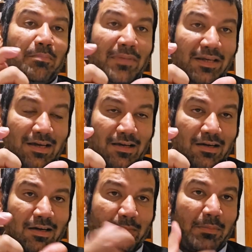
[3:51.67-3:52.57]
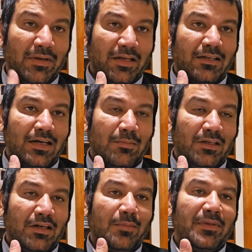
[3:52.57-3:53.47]
मेरा कार्ड पे मेरा नाम
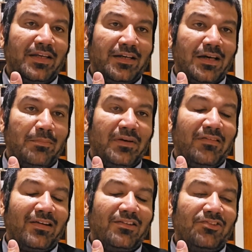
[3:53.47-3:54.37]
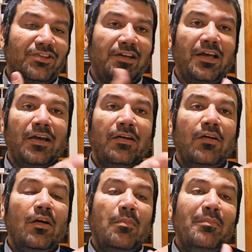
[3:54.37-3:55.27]
लिखा है मेरे नाम पे रजिस्टर्ड है
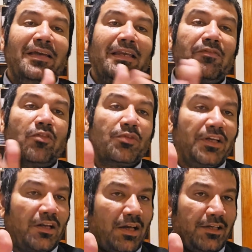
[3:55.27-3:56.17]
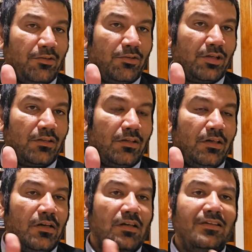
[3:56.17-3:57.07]
मेरी वो डिक्लाइन हो जाती
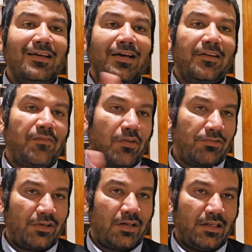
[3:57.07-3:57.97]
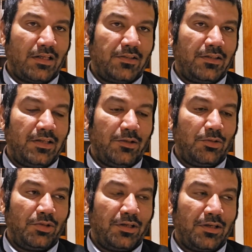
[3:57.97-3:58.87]
या रिवर्सल आ जाती एक
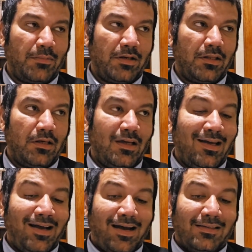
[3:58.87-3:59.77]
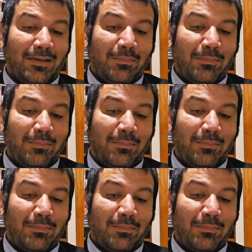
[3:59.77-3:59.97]
दो दिन के बाद अच्छा